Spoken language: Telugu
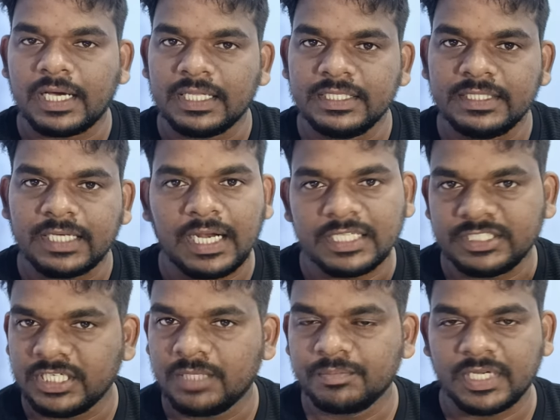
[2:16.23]
అది అలా
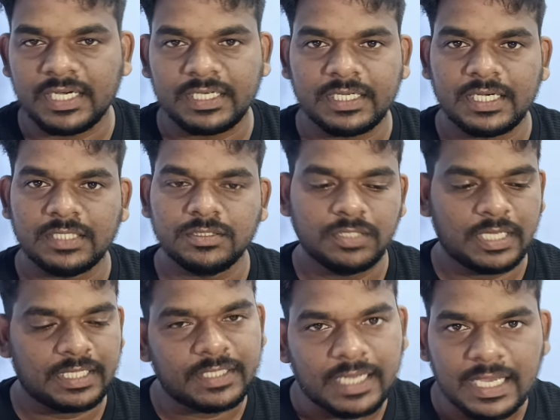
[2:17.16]
చేయడం కరెక్ట్ కాదు
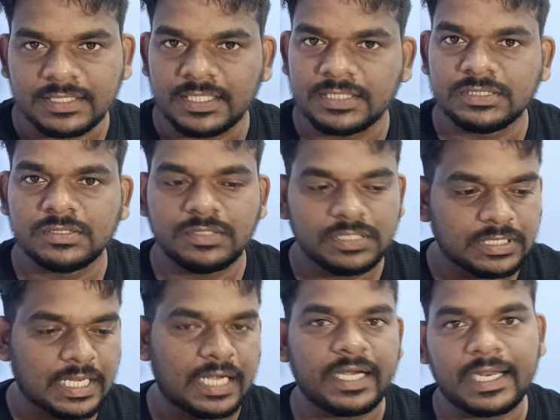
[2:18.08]
అది నాకు తెలుసు
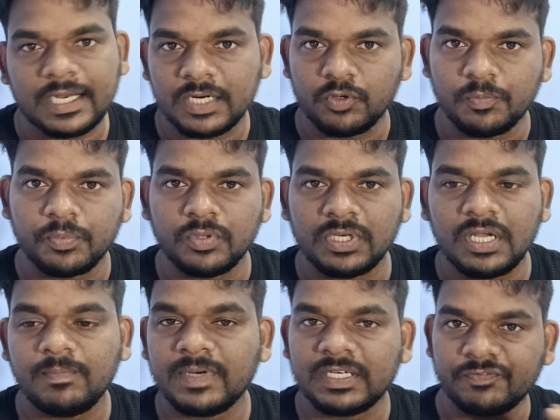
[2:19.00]
నేను ఆల్రెడీ అక్కడ
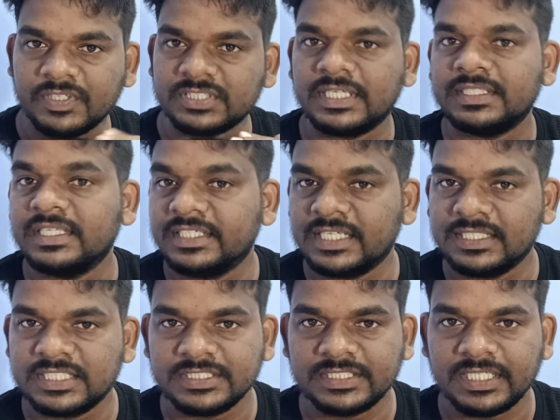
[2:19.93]
ఒప్పుకున్నా బట్ ఫస్ట్ అయితే
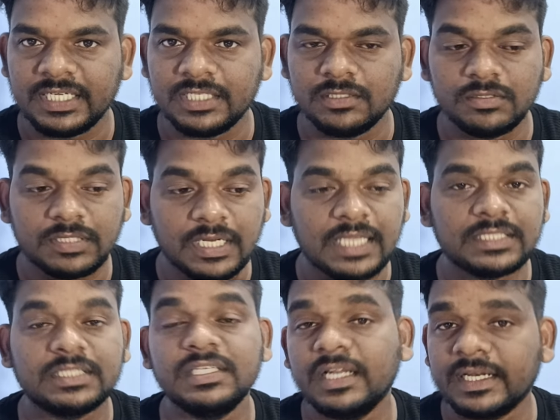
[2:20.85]
ఇంటెన్షన్ చేయలేదు
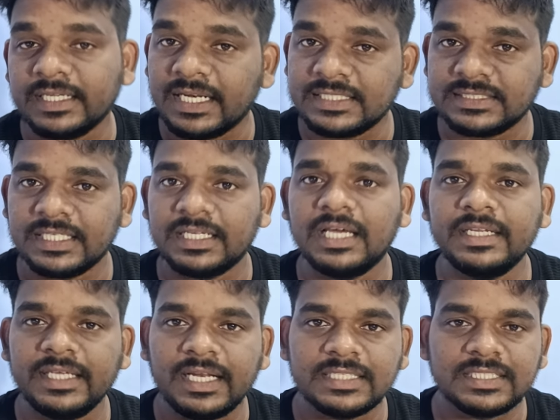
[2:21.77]
తర్వాతకి నేను రియలైజ్ అయినా
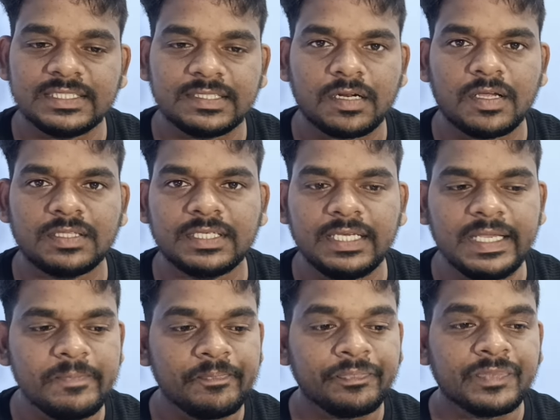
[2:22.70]
రియలైజ్ అయిన తర్వాతకి
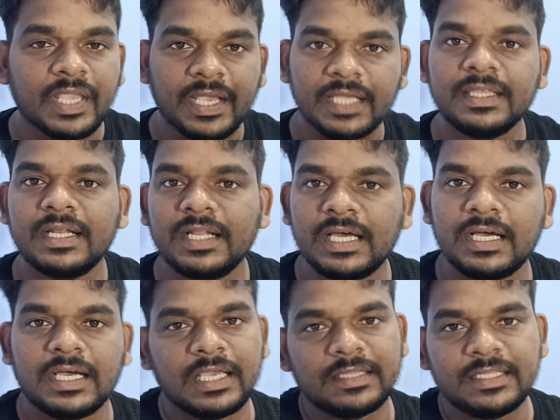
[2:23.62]
ఏదన్నా
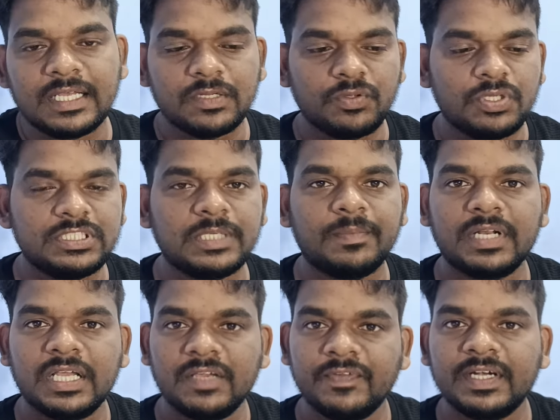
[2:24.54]
దాని గురించి
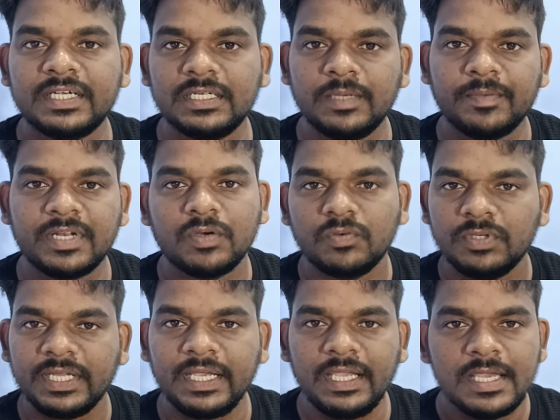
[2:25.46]
ఏమన్నా ఎఫెక్ట్ ఏమన్నా
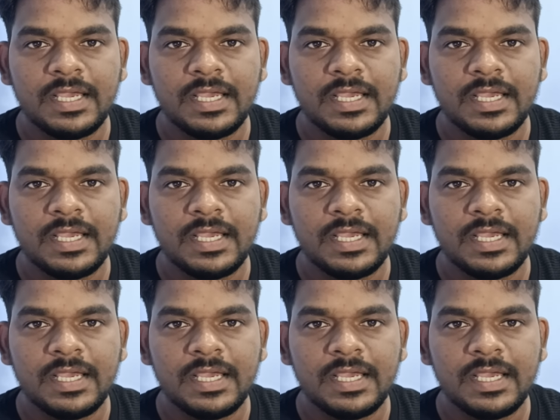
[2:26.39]
ఉంటే